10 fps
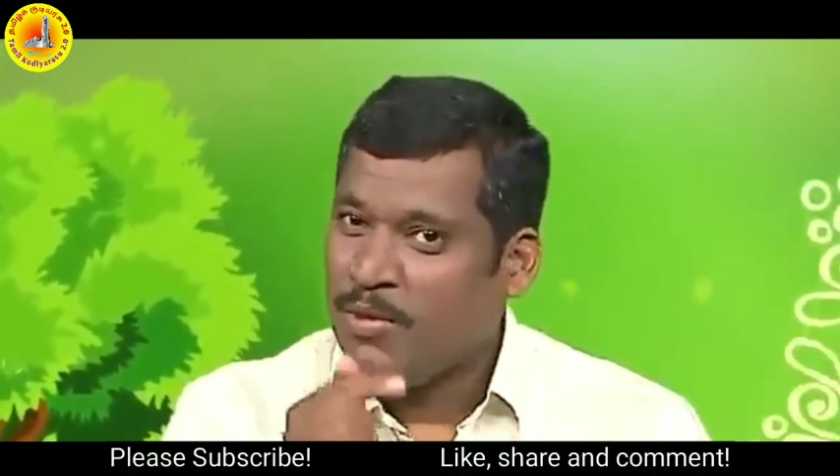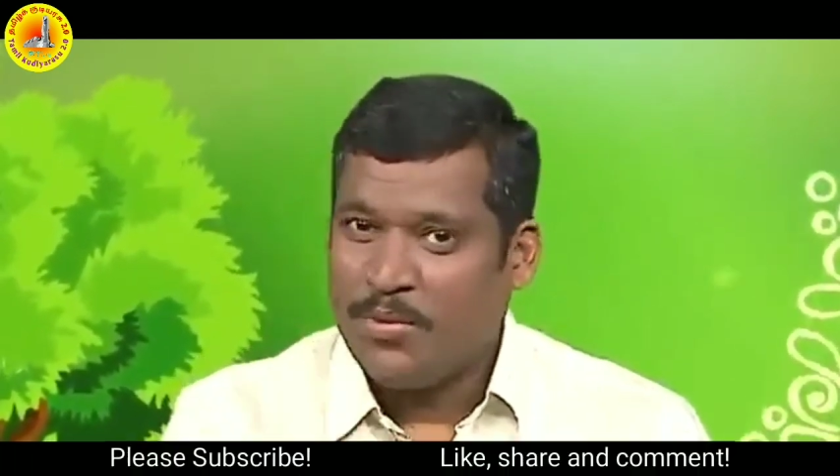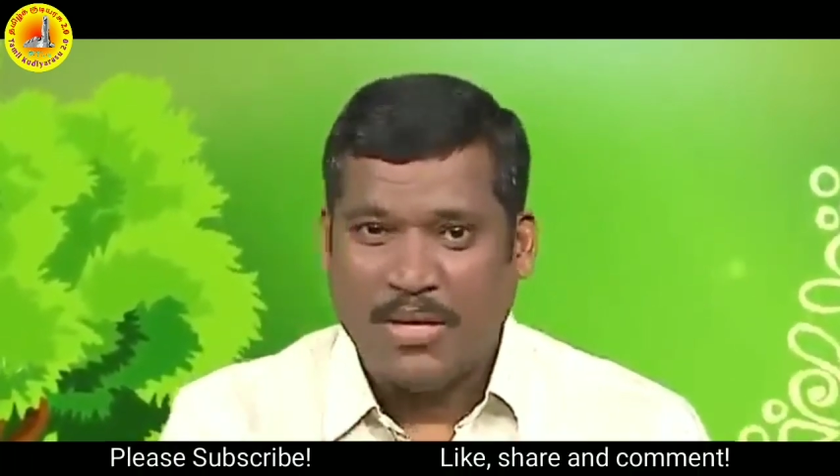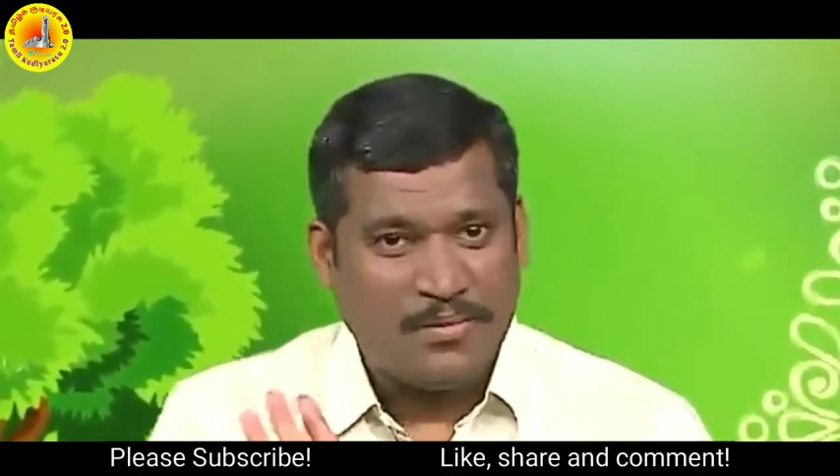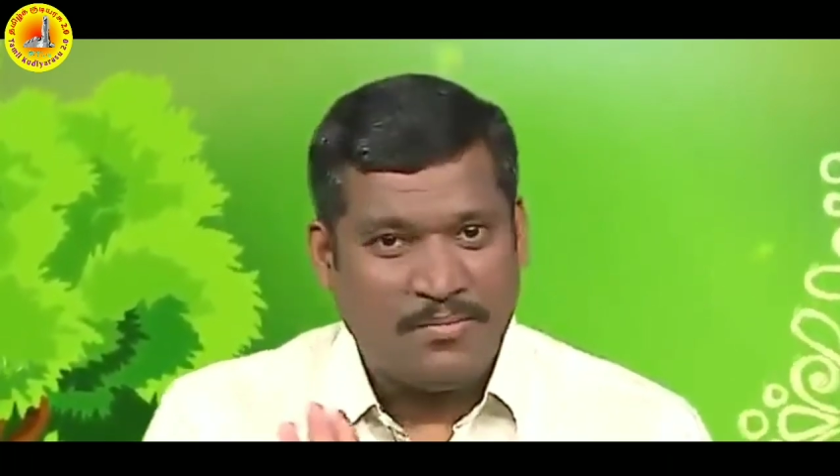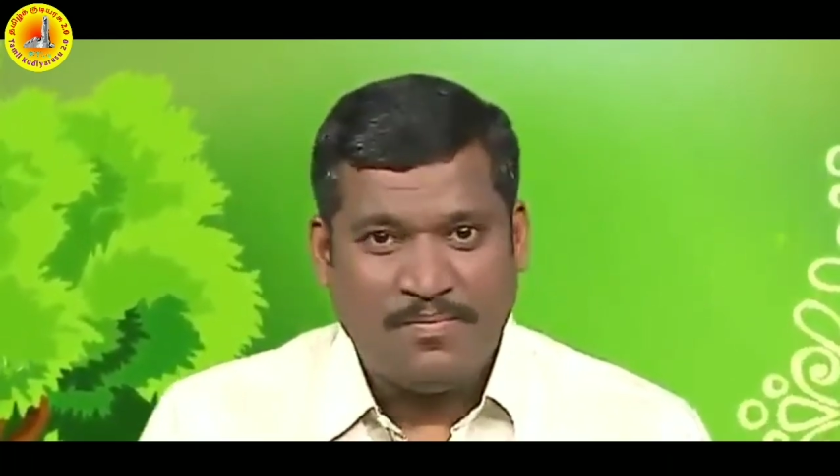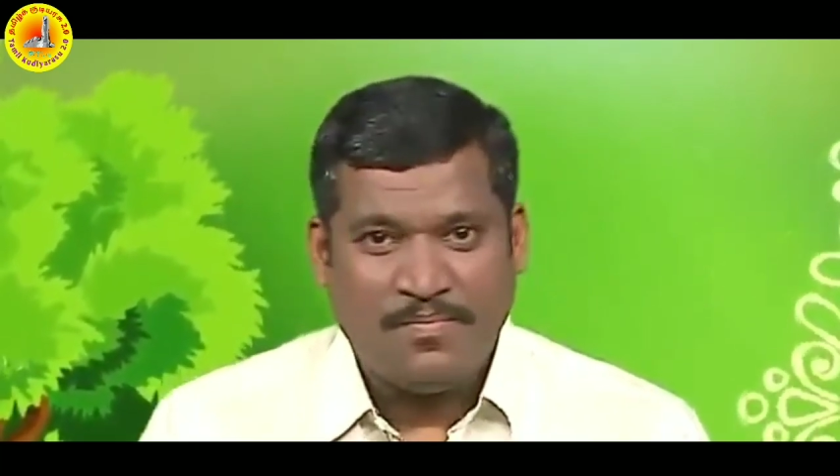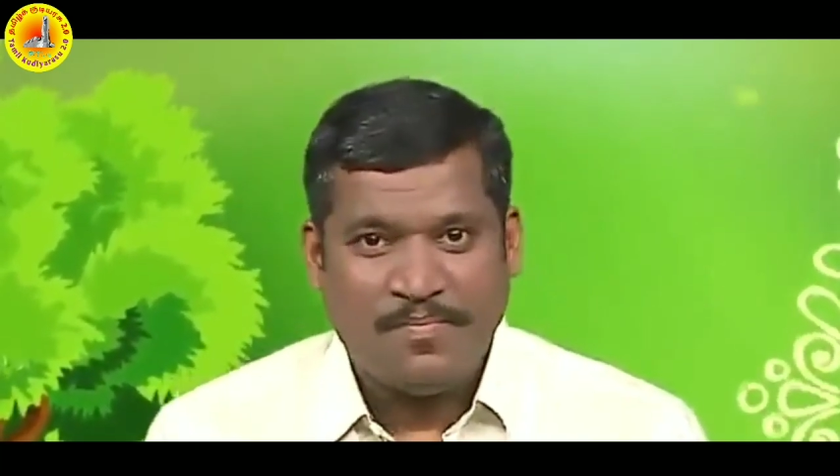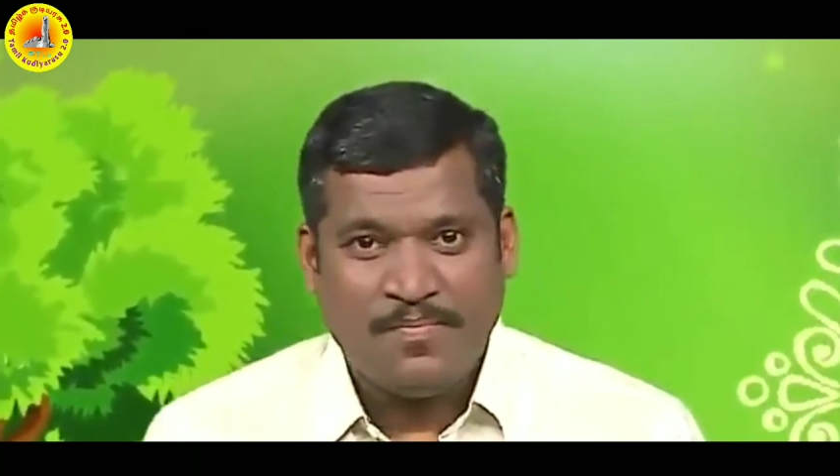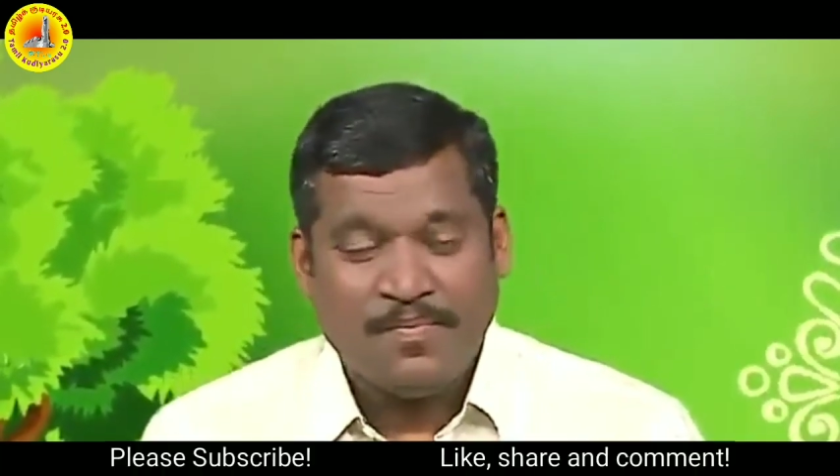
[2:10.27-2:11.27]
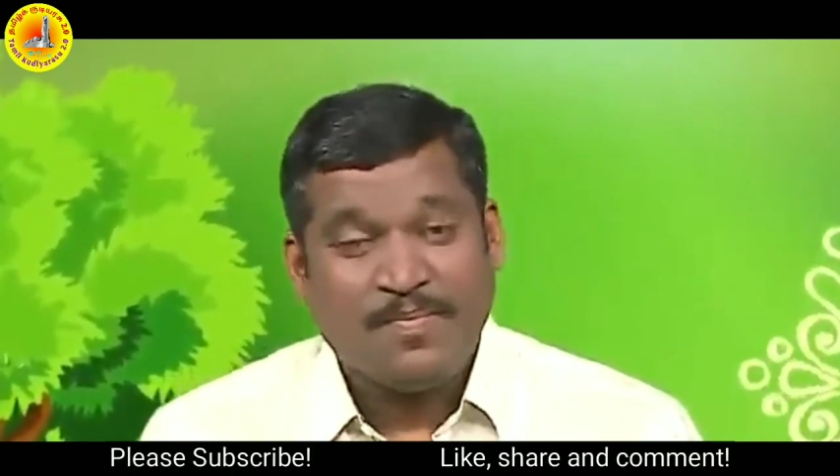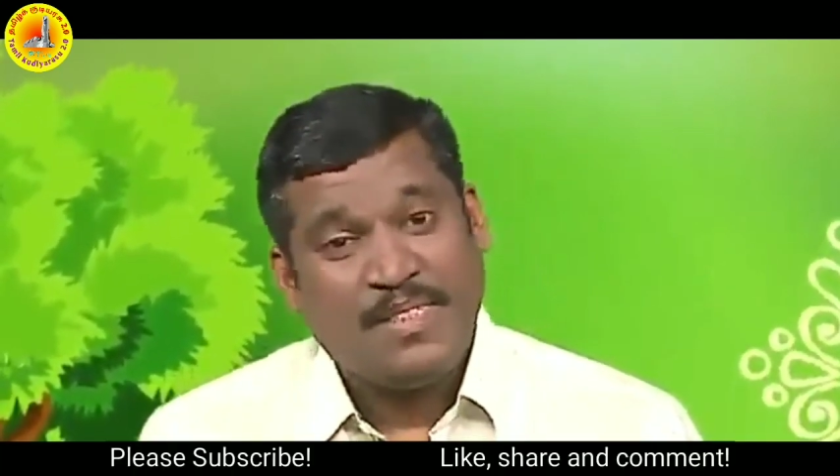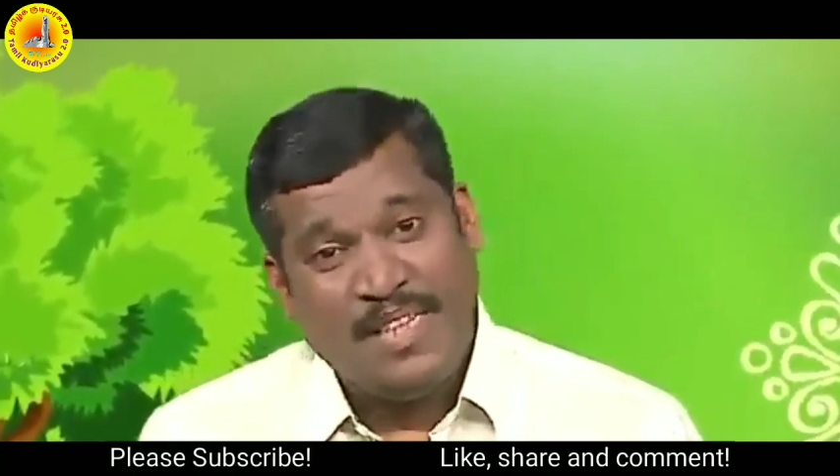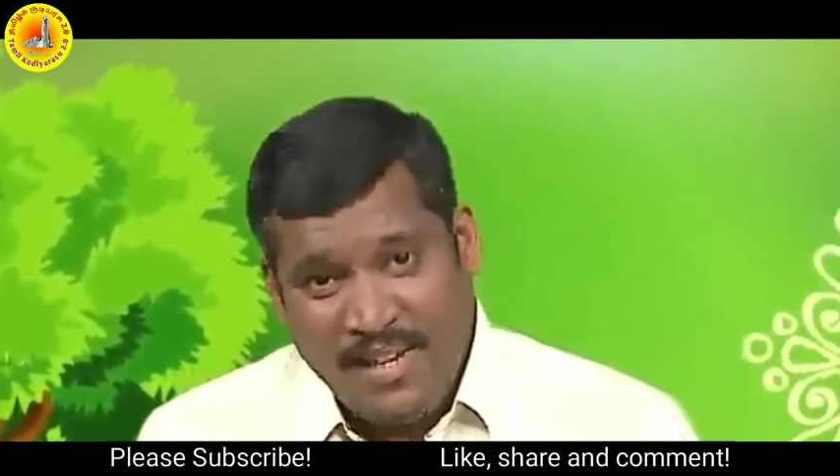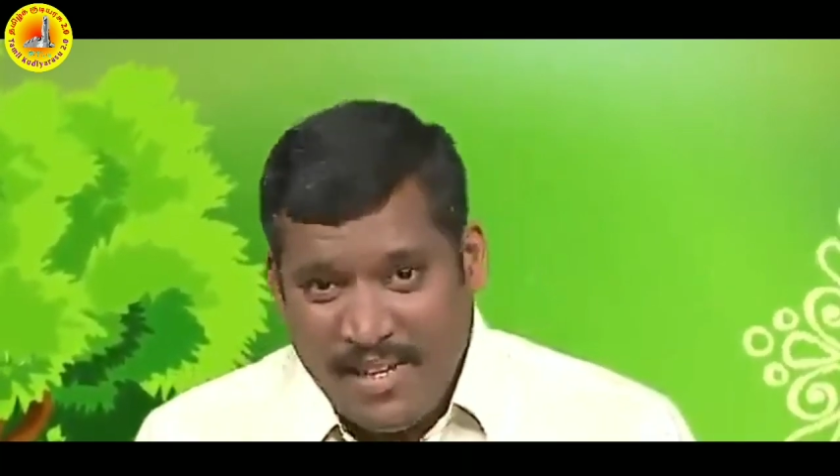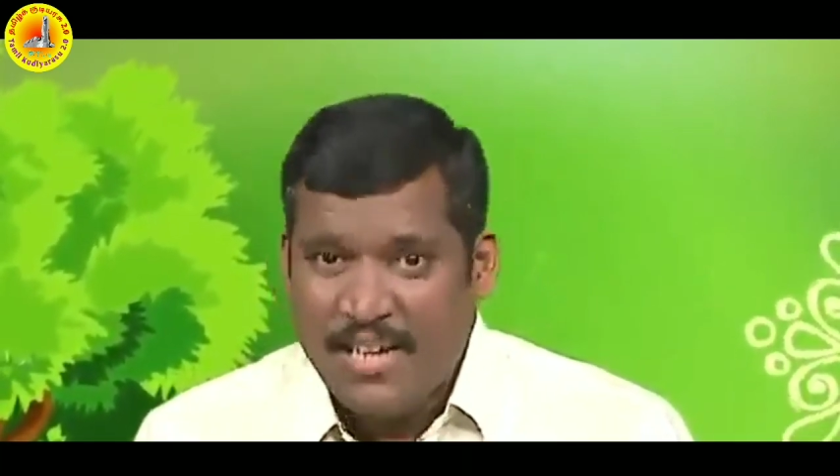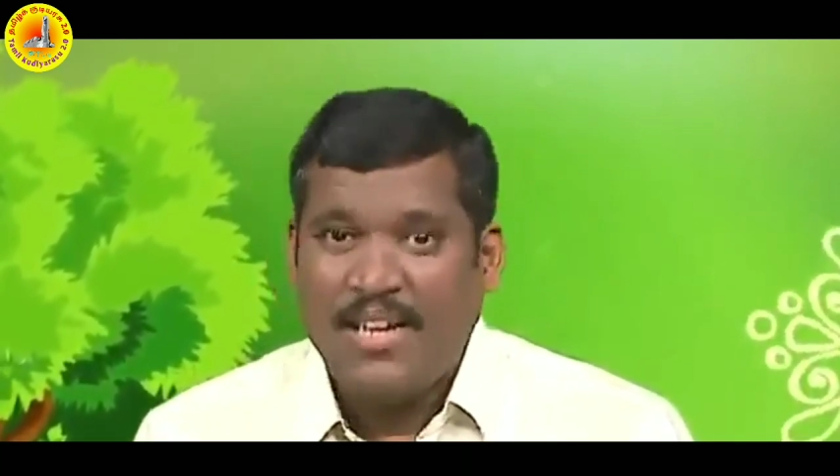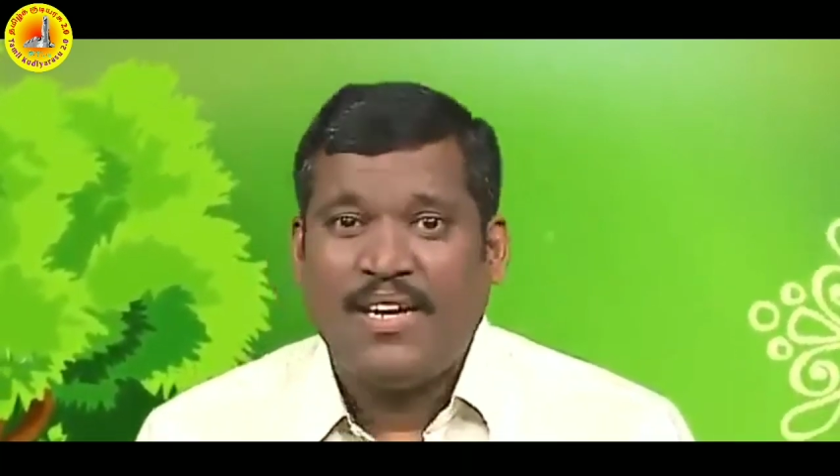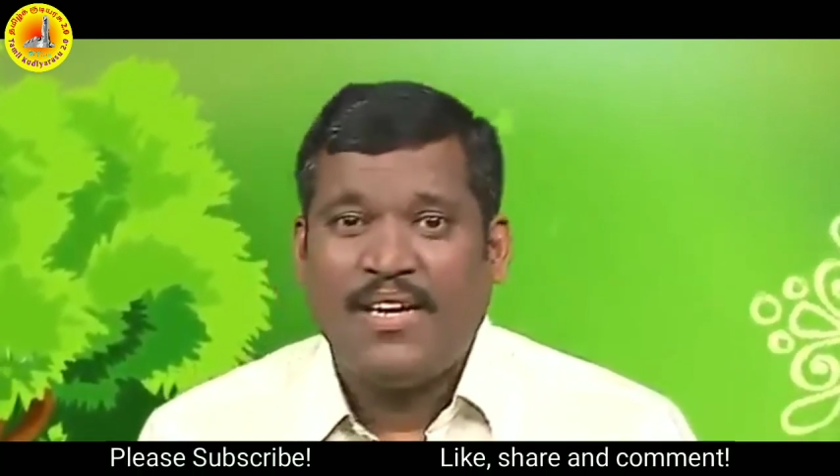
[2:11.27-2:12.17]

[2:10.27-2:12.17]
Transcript: கொடுப்பாரு இல்லையா